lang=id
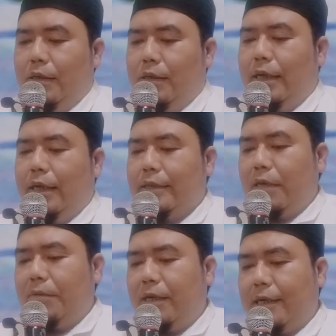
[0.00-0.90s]
di antara
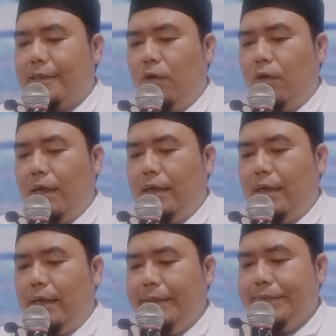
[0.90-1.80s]
berkah sahur
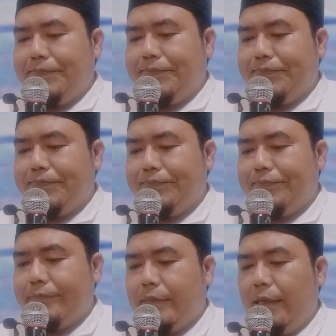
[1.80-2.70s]
adalah
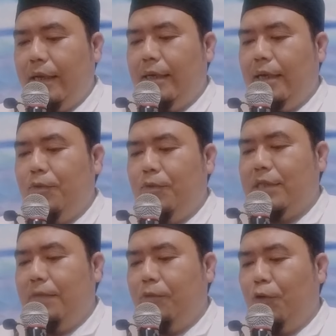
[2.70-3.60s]
annal
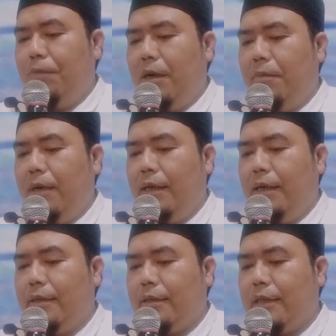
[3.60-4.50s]
muslim
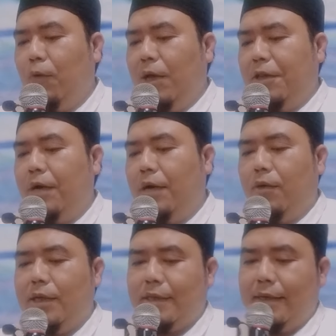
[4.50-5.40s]
rubbama tawaddu'a
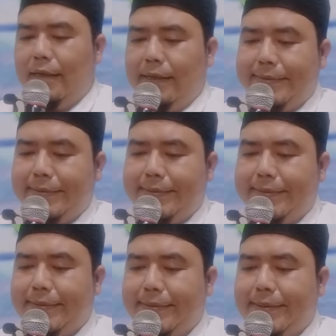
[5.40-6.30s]
wa shalla.
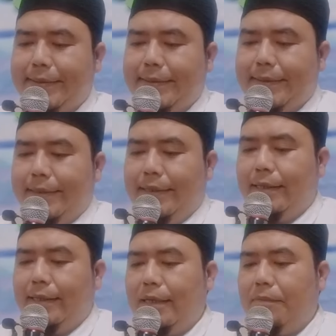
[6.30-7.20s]
Di
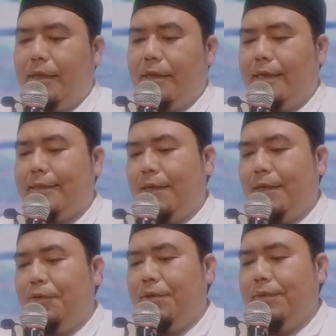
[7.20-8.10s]
antara berkah
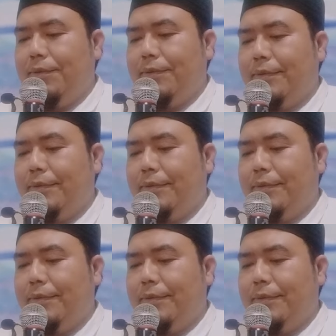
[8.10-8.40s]
sahur